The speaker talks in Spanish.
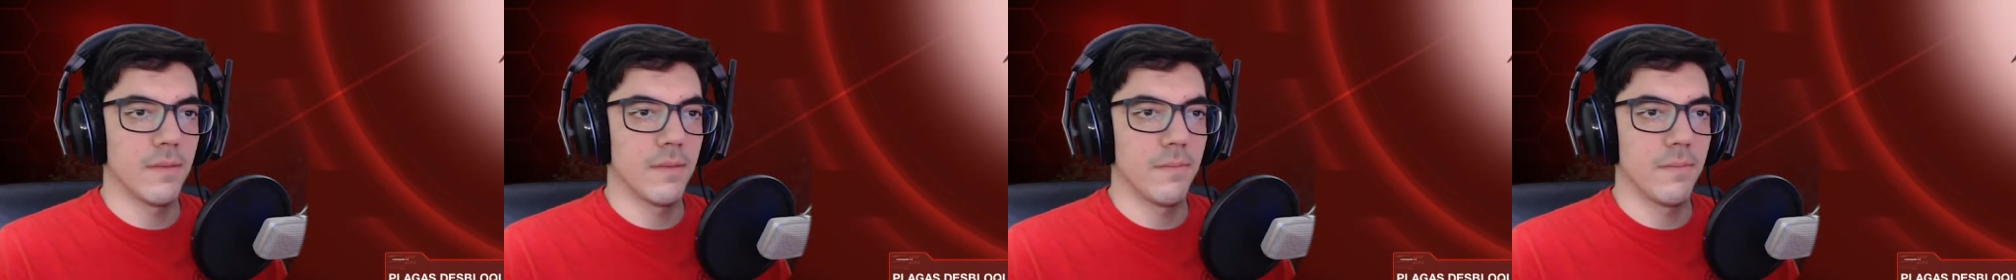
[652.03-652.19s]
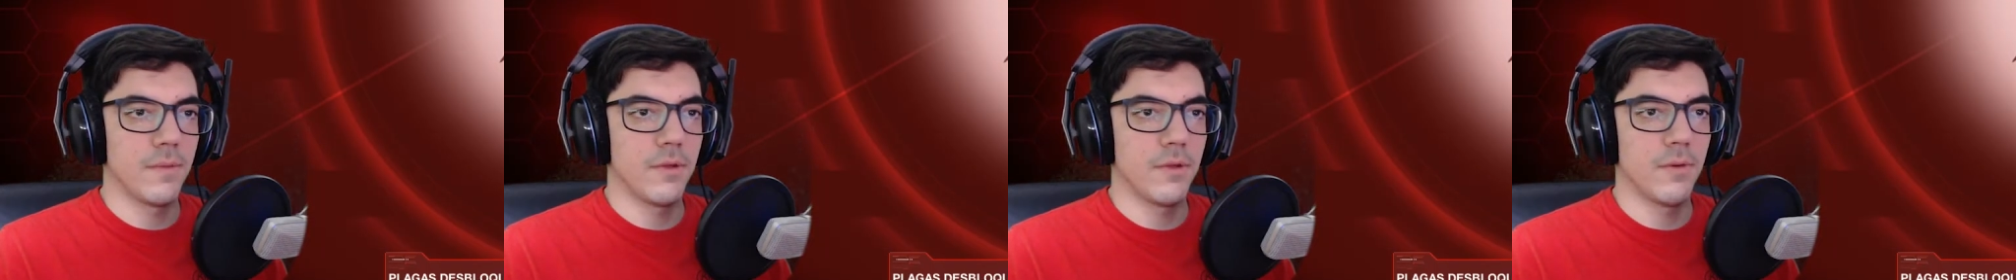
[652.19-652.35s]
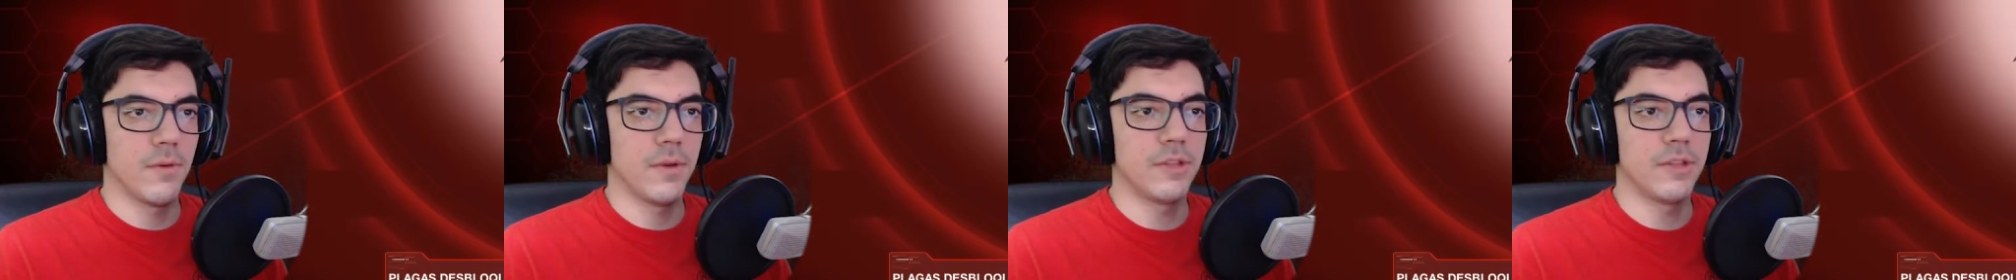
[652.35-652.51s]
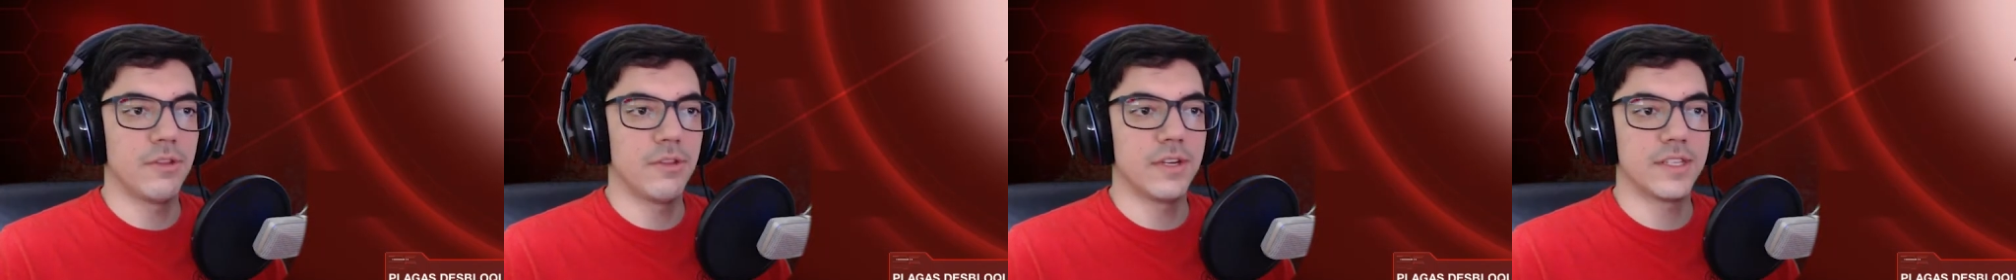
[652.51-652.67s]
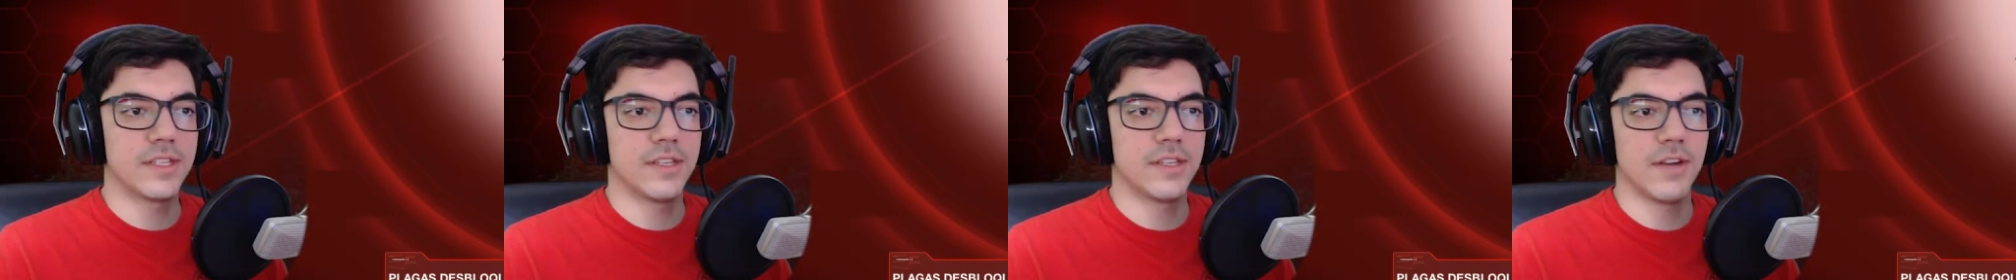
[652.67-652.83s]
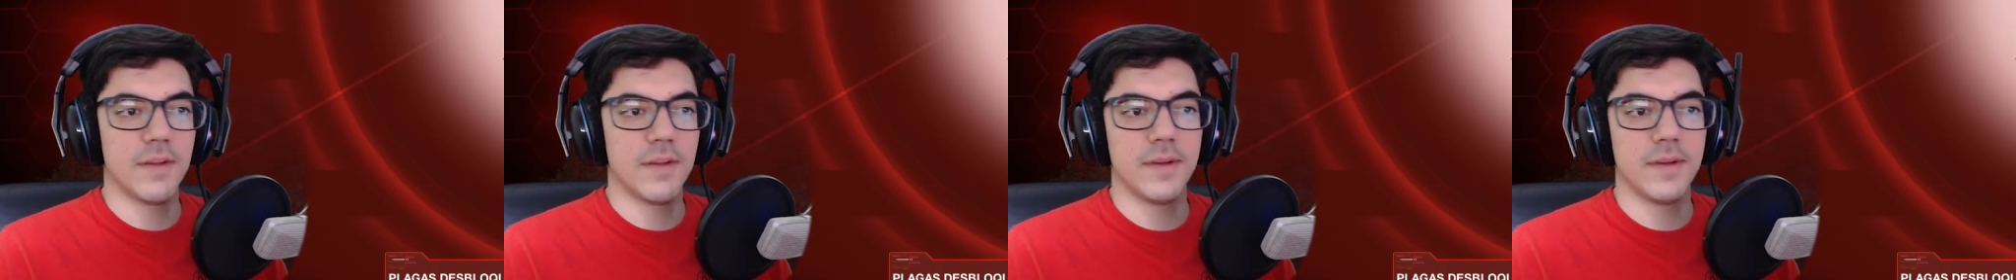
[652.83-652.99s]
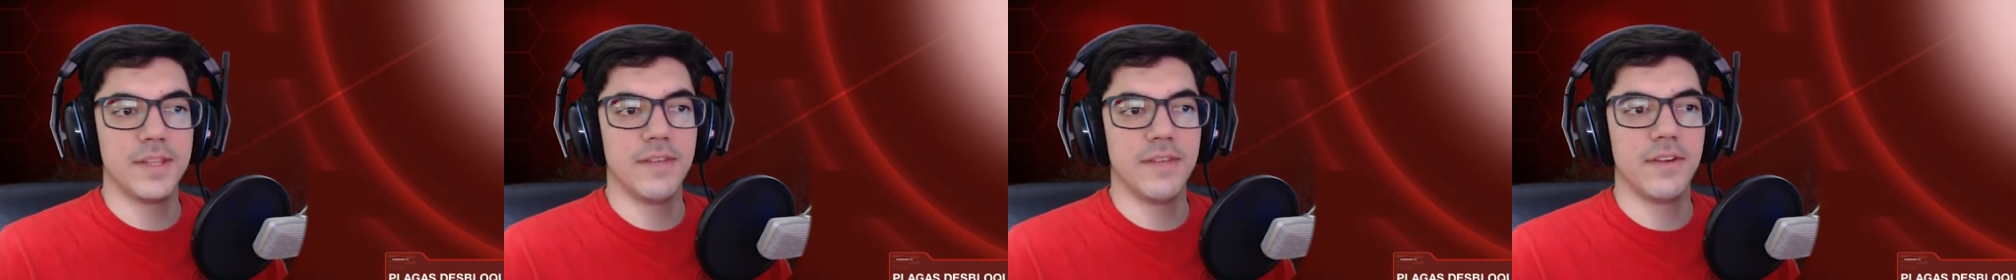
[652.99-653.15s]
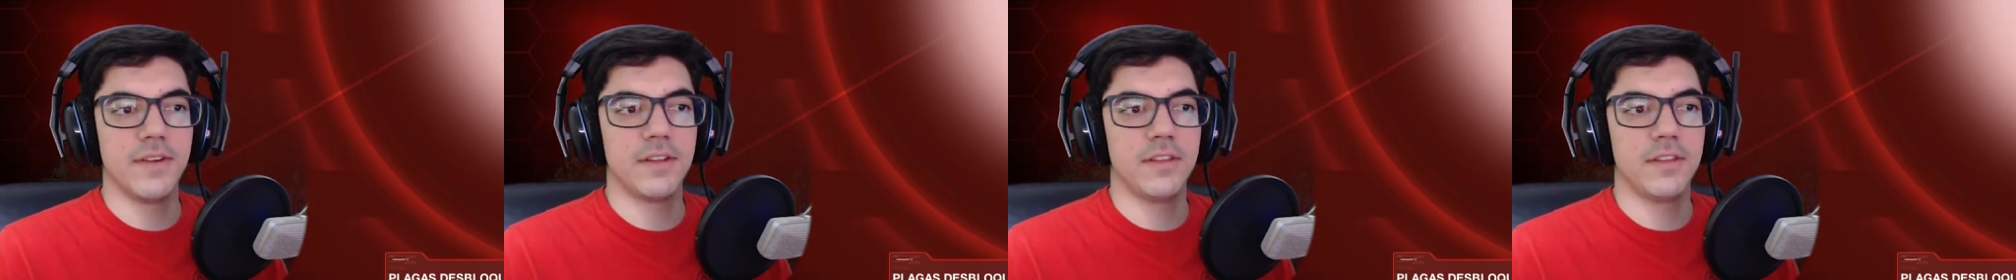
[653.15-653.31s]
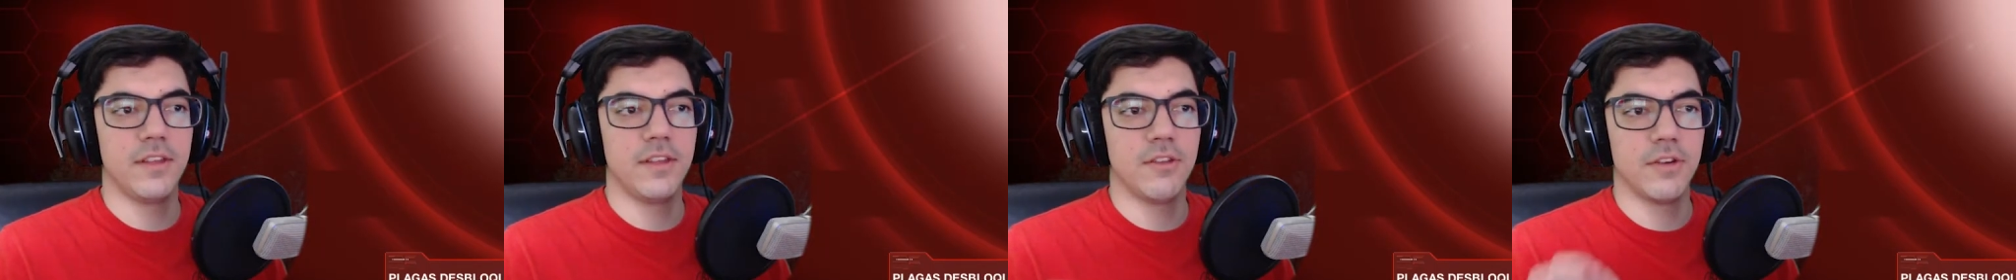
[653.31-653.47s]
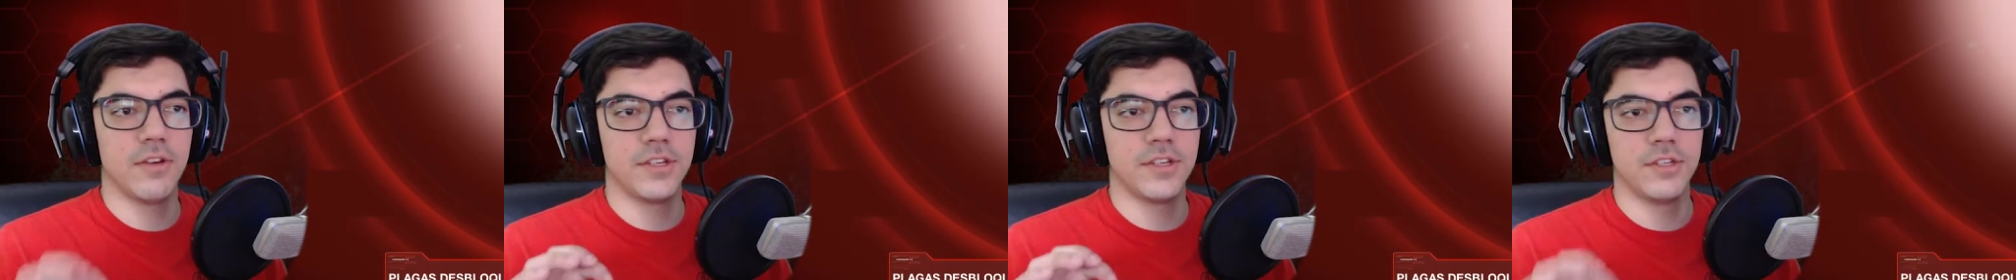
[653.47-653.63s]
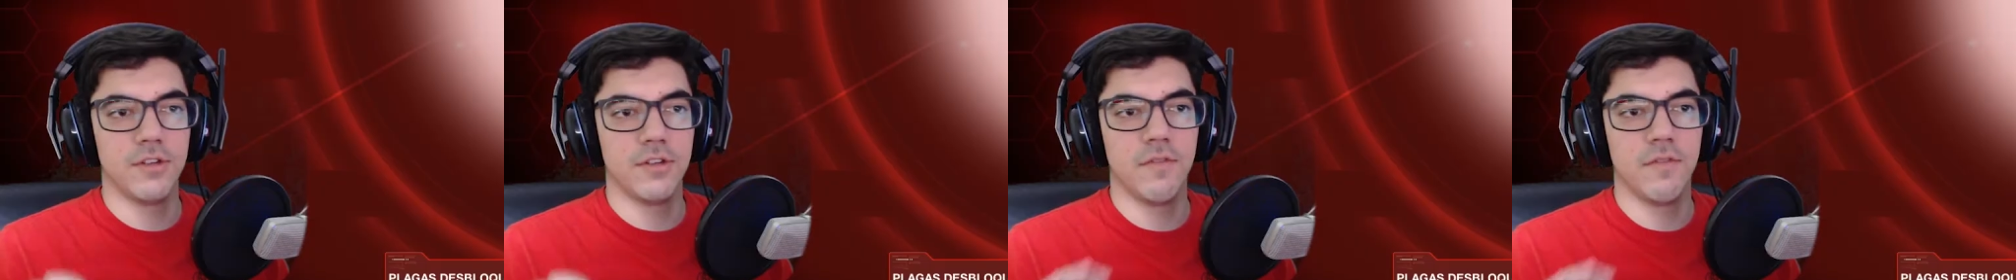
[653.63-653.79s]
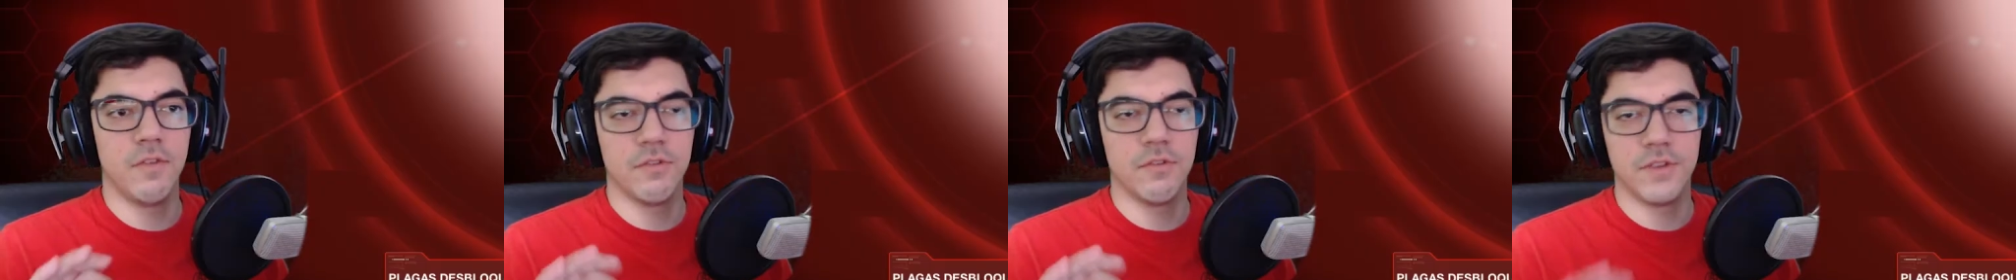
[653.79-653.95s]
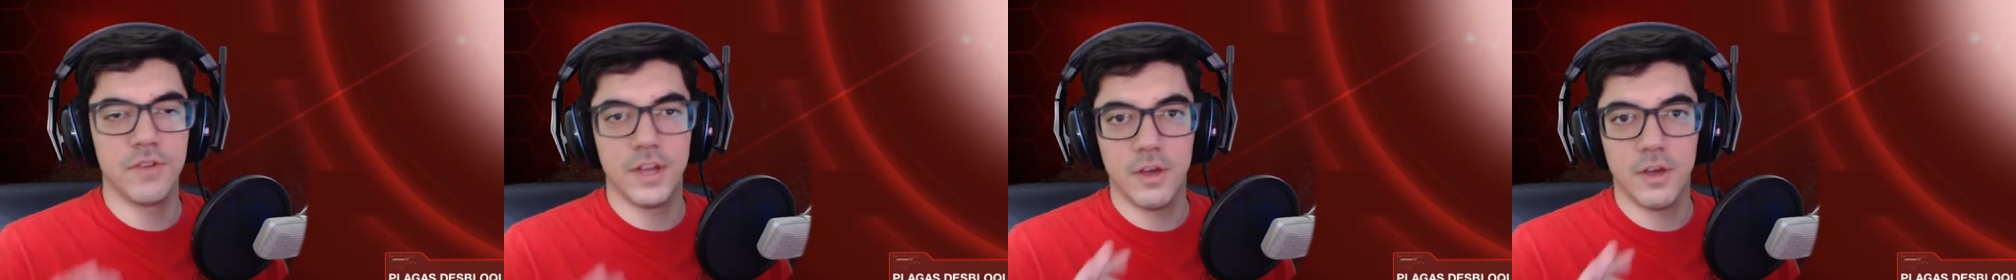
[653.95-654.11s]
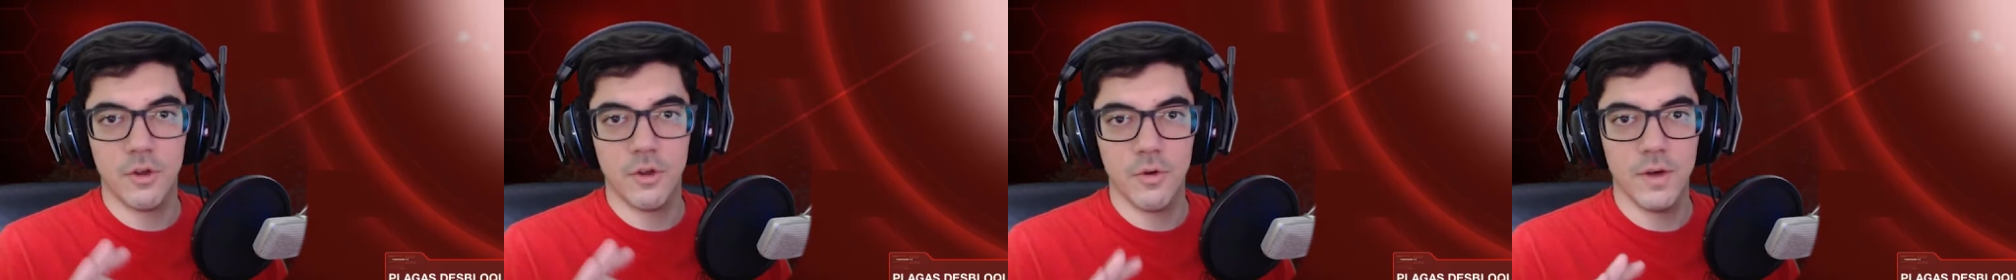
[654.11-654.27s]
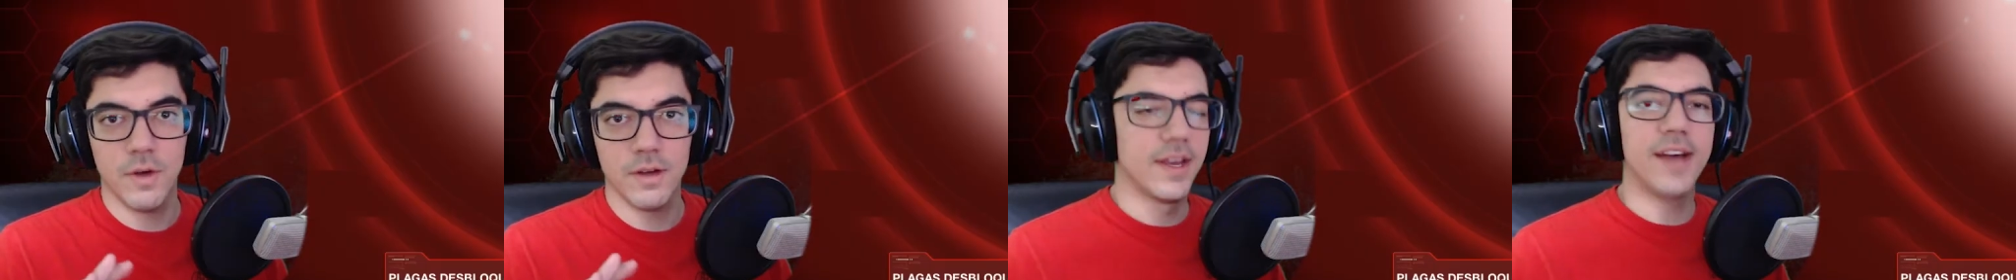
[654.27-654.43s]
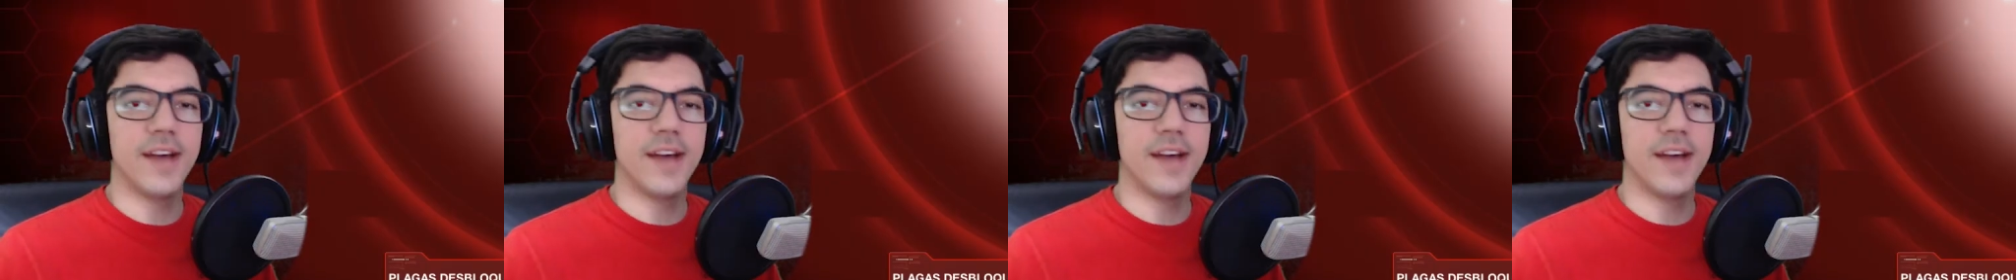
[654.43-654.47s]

Pero de momento hasta ahora más divertido ha sido el virus negroa.